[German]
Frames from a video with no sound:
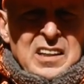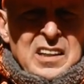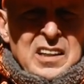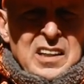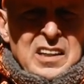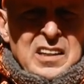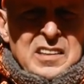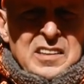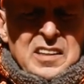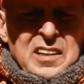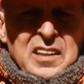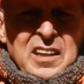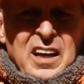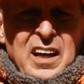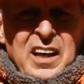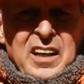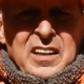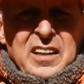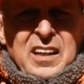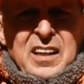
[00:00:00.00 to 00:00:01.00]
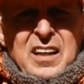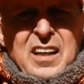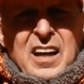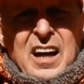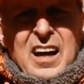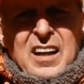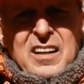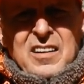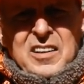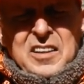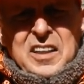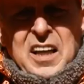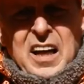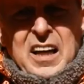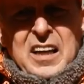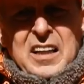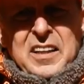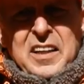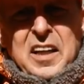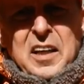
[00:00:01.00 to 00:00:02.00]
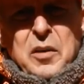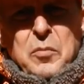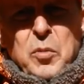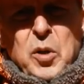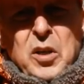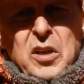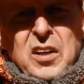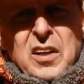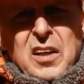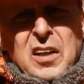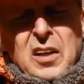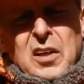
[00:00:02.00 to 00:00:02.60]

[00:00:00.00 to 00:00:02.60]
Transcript: die Sicherheit aller Teilnehmer.